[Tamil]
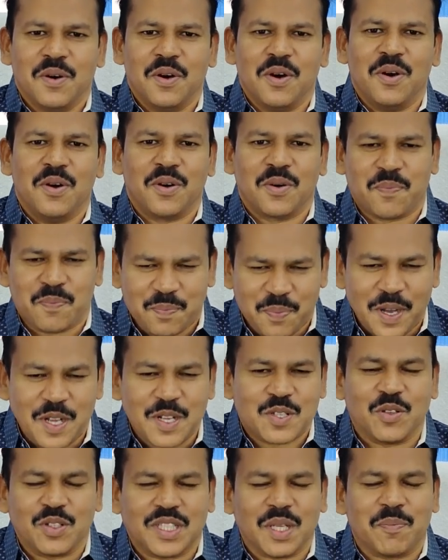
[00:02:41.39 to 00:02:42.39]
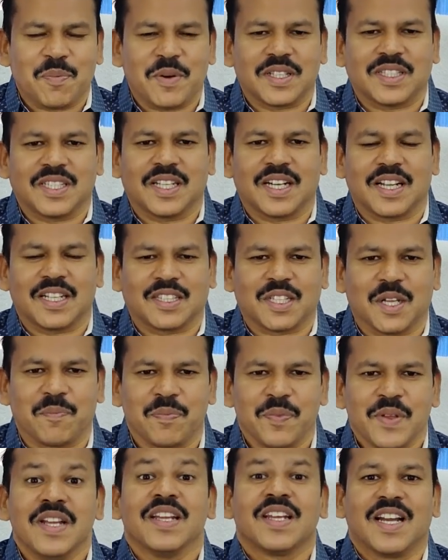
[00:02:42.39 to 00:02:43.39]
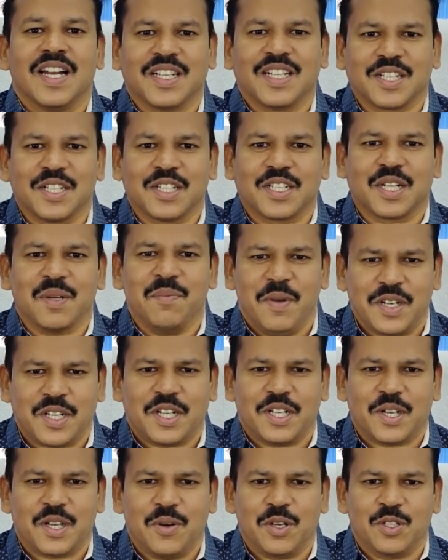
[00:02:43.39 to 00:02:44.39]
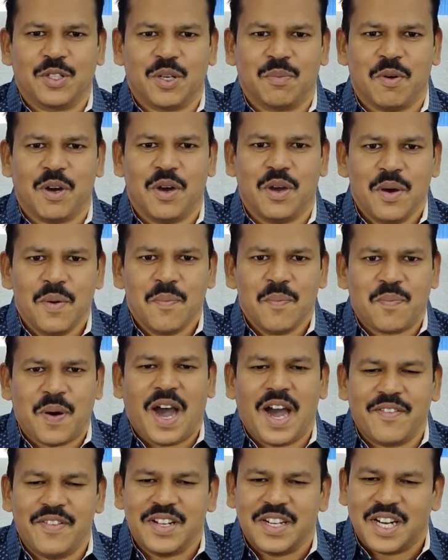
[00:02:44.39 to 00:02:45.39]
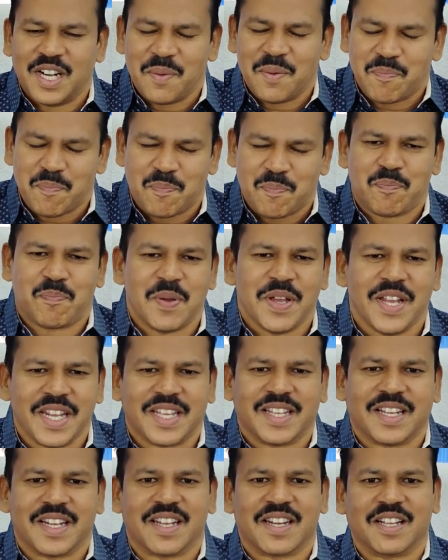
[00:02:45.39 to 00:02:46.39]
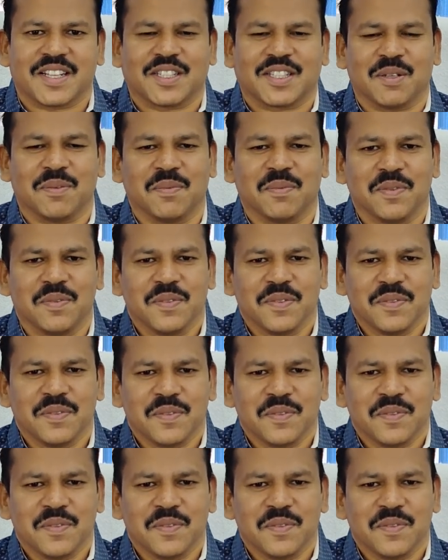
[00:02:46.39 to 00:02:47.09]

ஓ பரிசுத்தப்படுத்துகிற ரத்தம் கிழக்குக்கு மேற்கு எவ்வளவு தூரமோ பாவங்களை பிரிக்கிற ரத்தம்